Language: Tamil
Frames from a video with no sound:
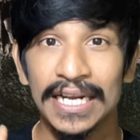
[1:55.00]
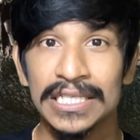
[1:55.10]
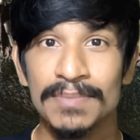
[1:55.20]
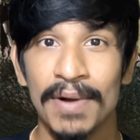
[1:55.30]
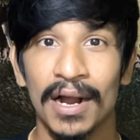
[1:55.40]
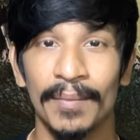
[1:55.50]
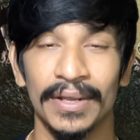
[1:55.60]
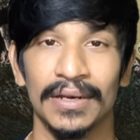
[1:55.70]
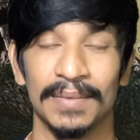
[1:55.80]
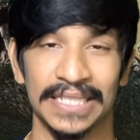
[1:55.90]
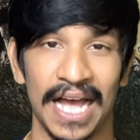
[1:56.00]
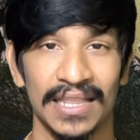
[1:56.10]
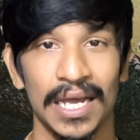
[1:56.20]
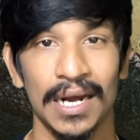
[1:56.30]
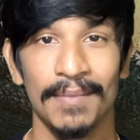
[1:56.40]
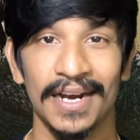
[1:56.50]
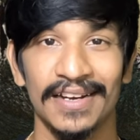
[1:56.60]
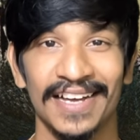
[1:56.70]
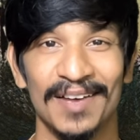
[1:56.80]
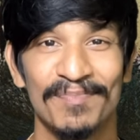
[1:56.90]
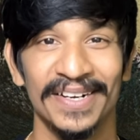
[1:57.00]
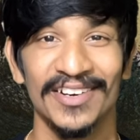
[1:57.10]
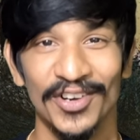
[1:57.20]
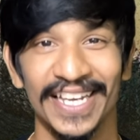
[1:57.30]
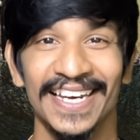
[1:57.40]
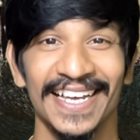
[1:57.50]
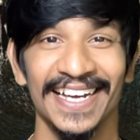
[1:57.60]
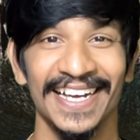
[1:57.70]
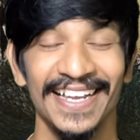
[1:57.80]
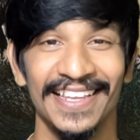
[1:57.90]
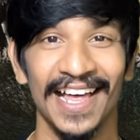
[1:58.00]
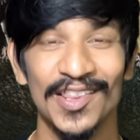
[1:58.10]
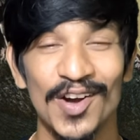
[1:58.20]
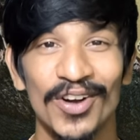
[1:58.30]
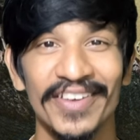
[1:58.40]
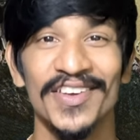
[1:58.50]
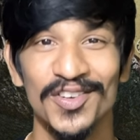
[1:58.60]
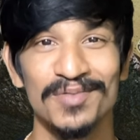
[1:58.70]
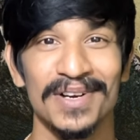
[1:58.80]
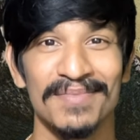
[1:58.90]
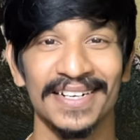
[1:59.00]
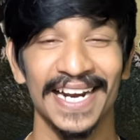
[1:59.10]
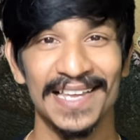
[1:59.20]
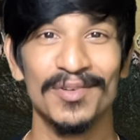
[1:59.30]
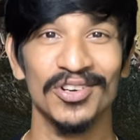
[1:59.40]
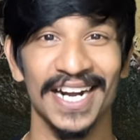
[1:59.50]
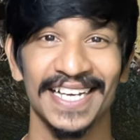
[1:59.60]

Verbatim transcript: நினச்சி பார்க்க முடியும் நம்ம சாதாரண மக்களுக்கு கற்பனை கூட இல்லை இது அதில் கூட யோசிச்சு பார்க்க மாட்டாங்க இப்படி ஒன்று